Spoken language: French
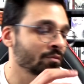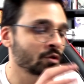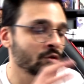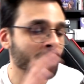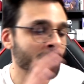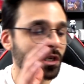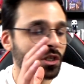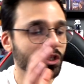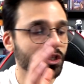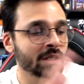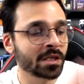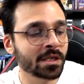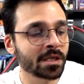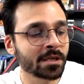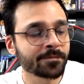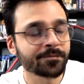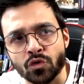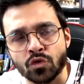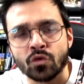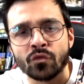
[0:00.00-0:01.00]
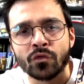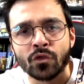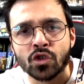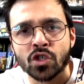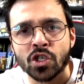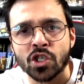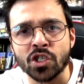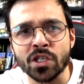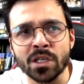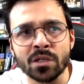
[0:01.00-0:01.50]
me suis acheté, souvent
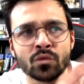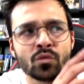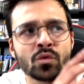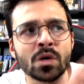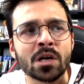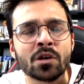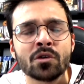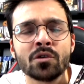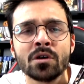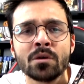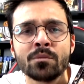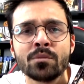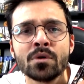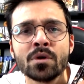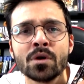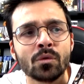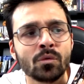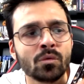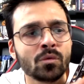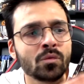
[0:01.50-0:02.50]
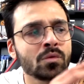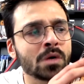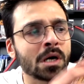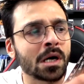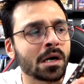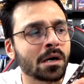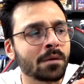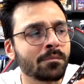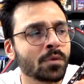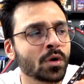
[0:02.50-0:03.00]
j'achète ou à Club ou
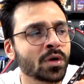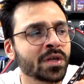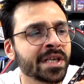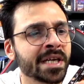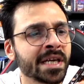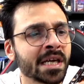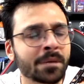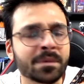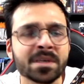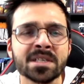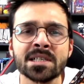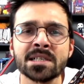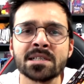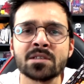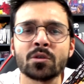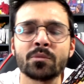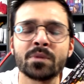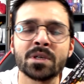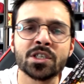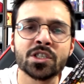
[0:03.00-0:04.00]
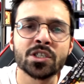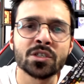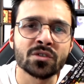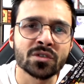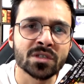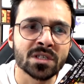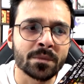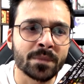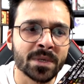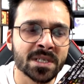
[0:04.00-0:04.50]
à Molière, mais ça c'est en Belgique, je
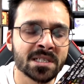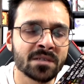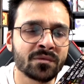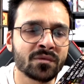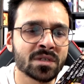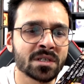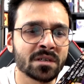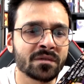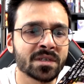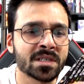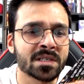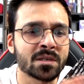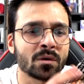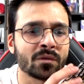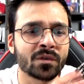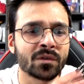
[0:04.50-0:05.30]
sais pas si vous avez ça en